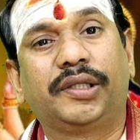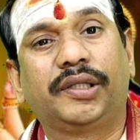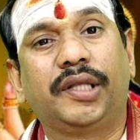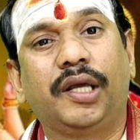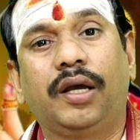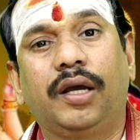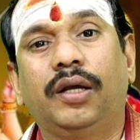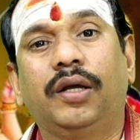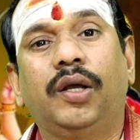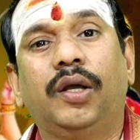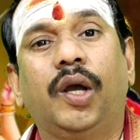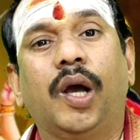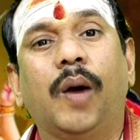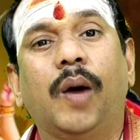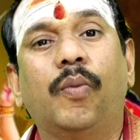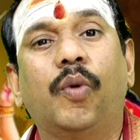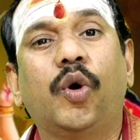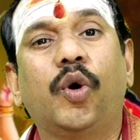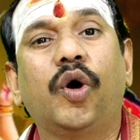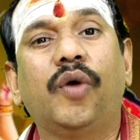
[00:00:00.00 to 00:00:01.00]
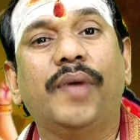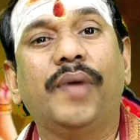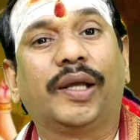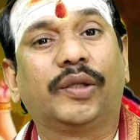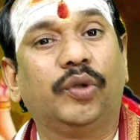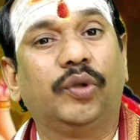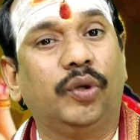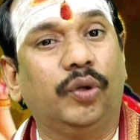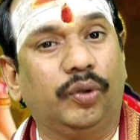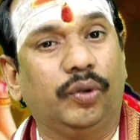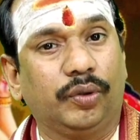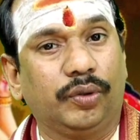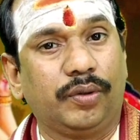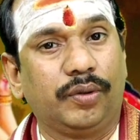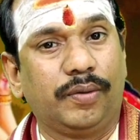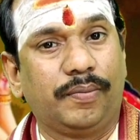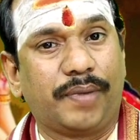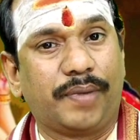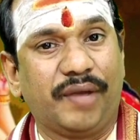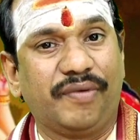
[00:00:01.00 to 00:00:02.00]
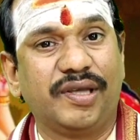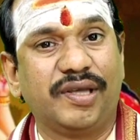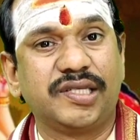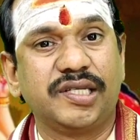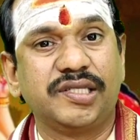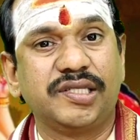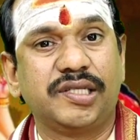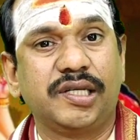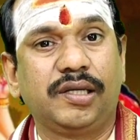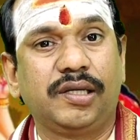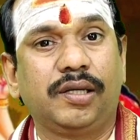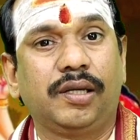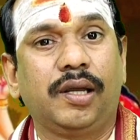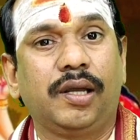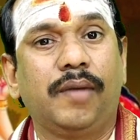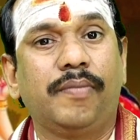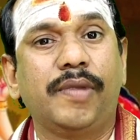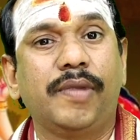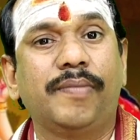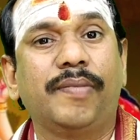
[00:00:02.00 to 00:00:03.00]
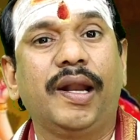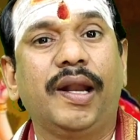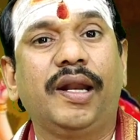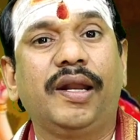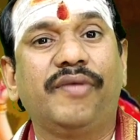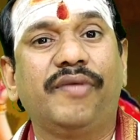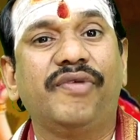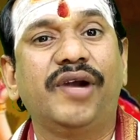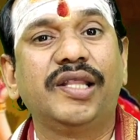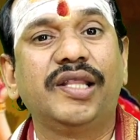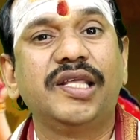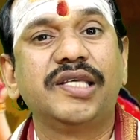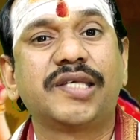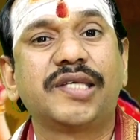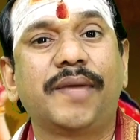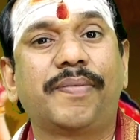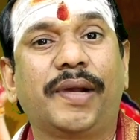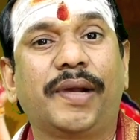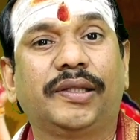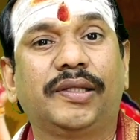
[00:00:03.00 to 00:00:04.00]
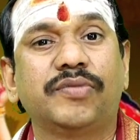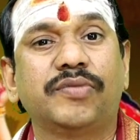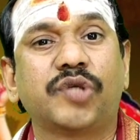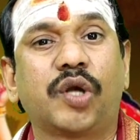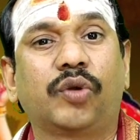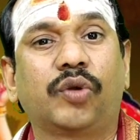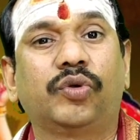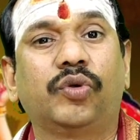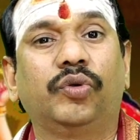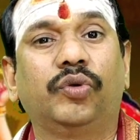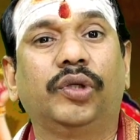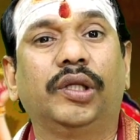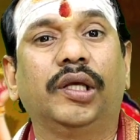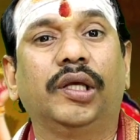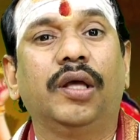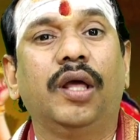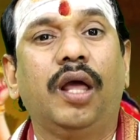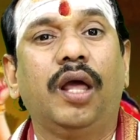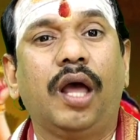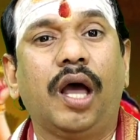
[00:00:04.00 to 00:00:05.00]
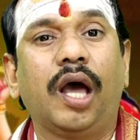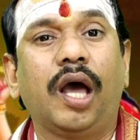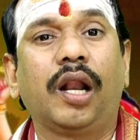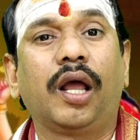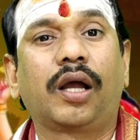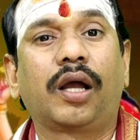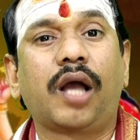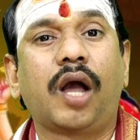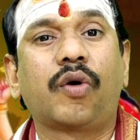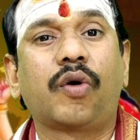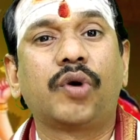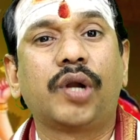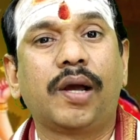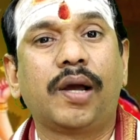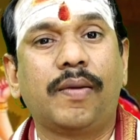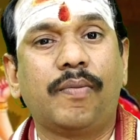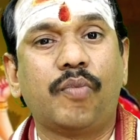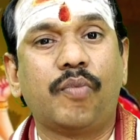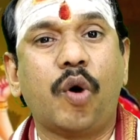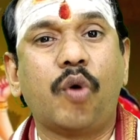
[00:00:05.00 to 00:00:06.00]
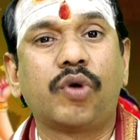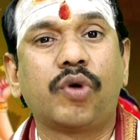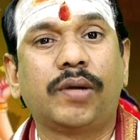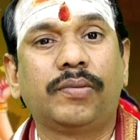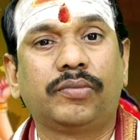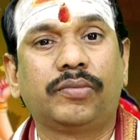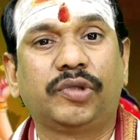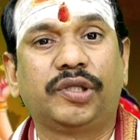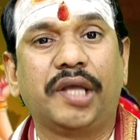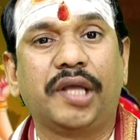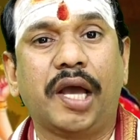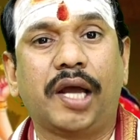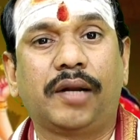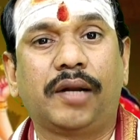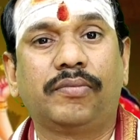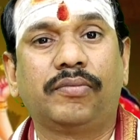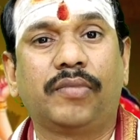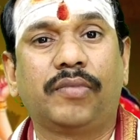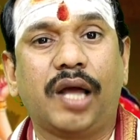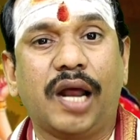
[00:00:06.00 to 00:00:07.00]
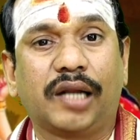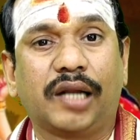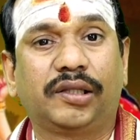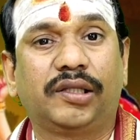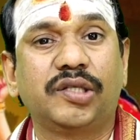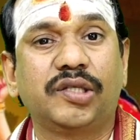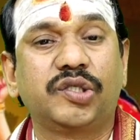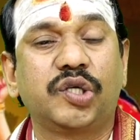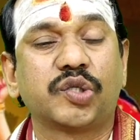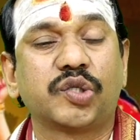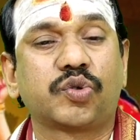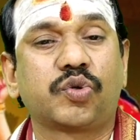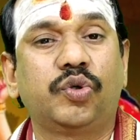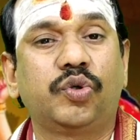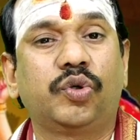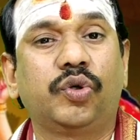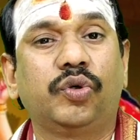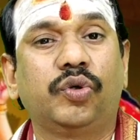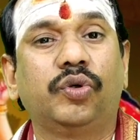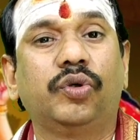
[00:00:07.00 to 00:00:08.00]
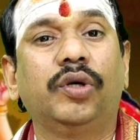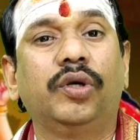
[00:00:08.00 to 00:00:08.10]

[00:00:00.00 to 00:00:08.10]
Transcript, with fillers: మధ్య మూడో వ్యక్తులు ప్రవేశించి మిమ్మల్ని విడదీసే ప్రయత్నం జరుగుతుంది అలా కాకుండా మౌనం ధ్యానం అర్థం చేసుకుంటూ